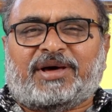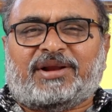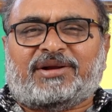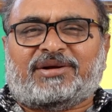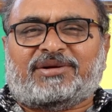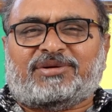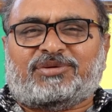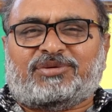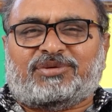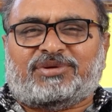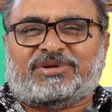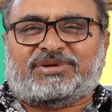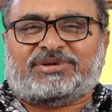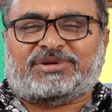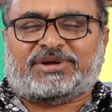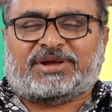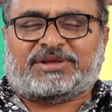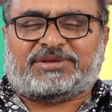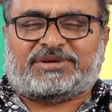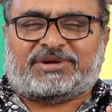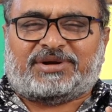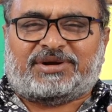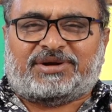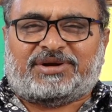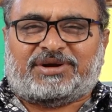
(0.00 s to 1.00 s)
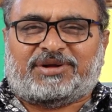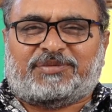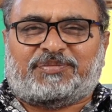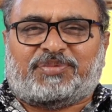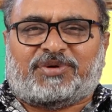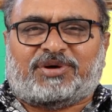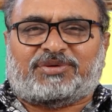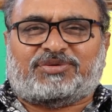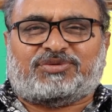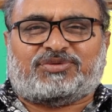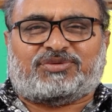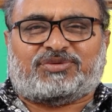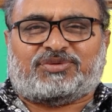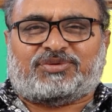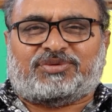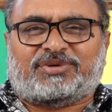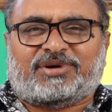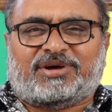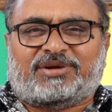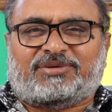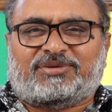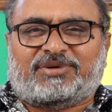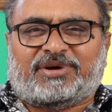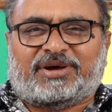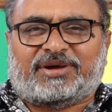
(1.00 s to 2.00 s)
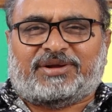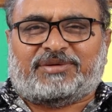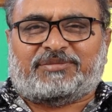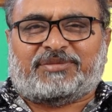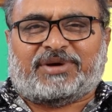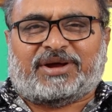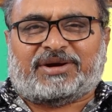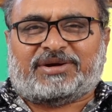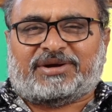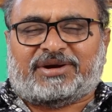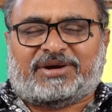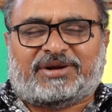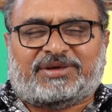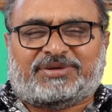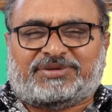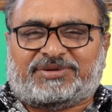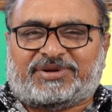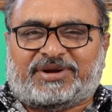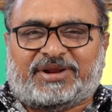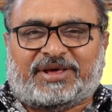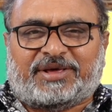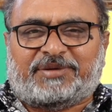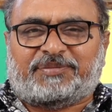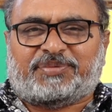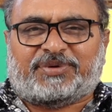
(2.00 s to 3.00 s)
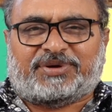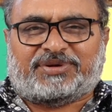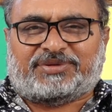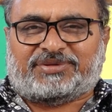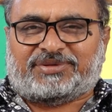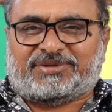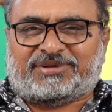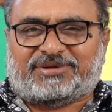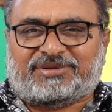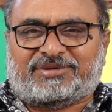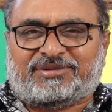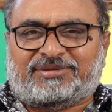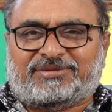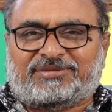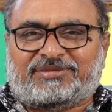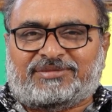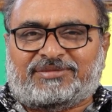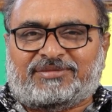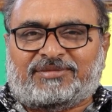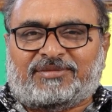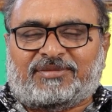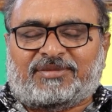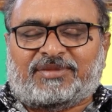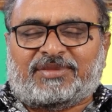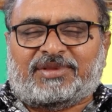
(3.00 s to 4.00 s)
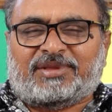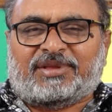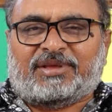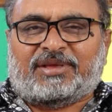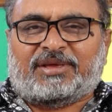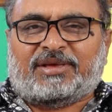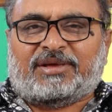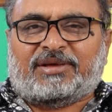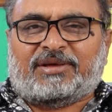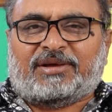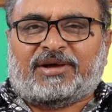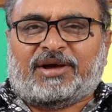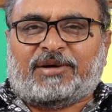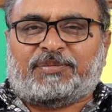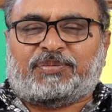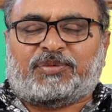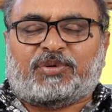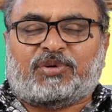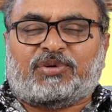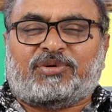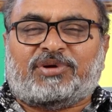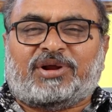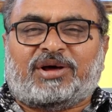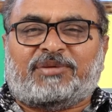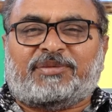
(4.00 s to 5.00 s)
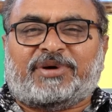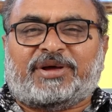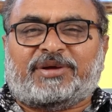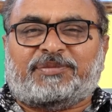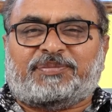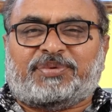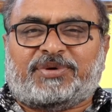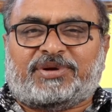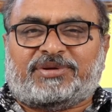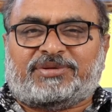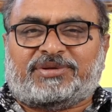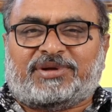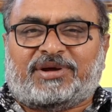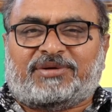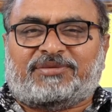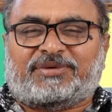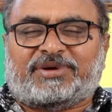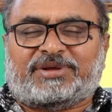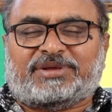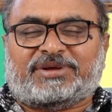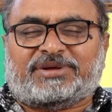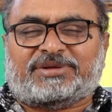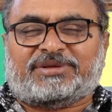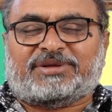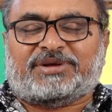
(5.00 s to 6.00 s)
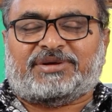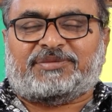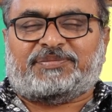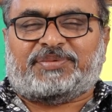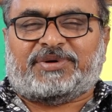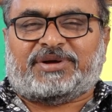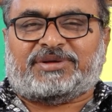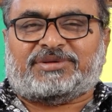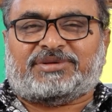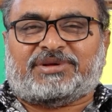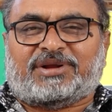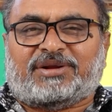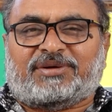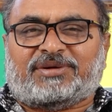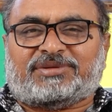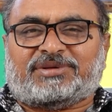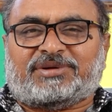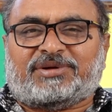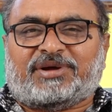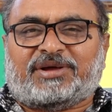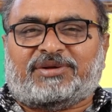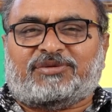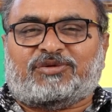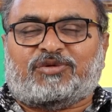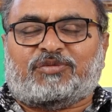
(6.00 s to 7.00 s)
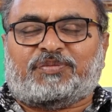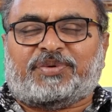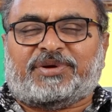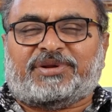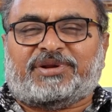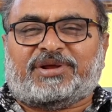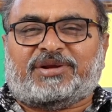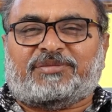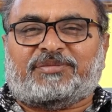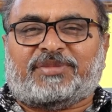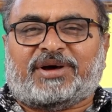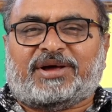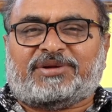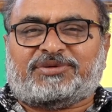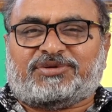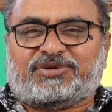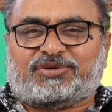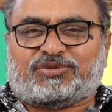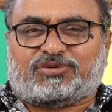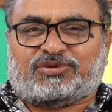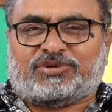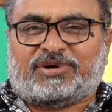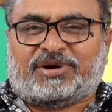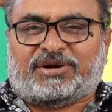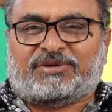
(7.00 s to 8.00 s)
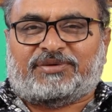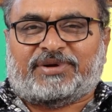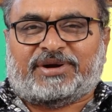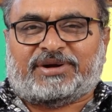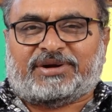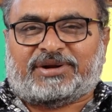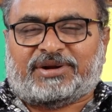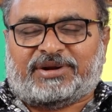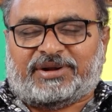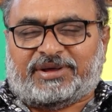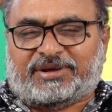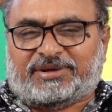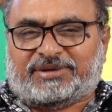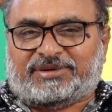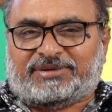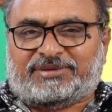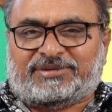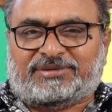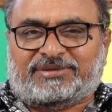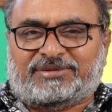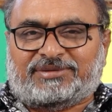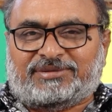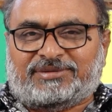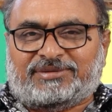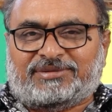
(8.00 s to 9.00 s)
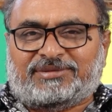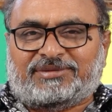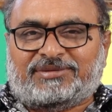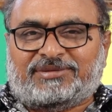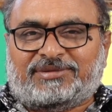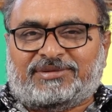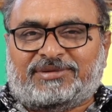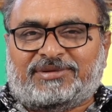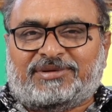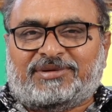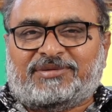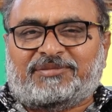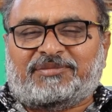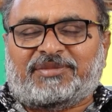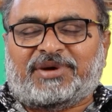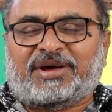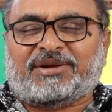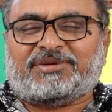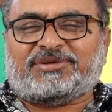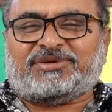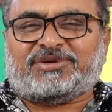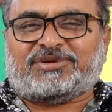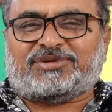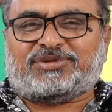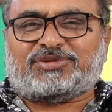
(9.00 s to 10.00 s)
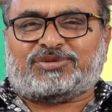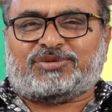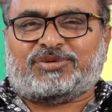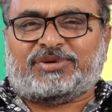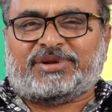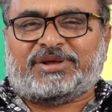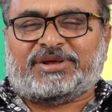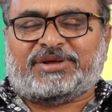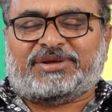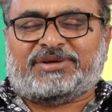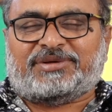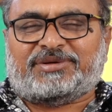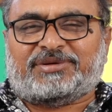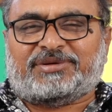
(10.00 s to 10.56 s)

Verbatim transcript: పాలన గురించి అంతకంటే పాజిటివ్గాను ఆయన మాట్లాడేశాడు అయిపోయింది ఆ ప్రోగ్రామ్ అయిపోయింది ఆ వేదిక దిగిపోయిన తర్వాత ఆయన ఒపీనియన్ మార్చేసుకున్నాడు వెంటనే మార్చేసుకుని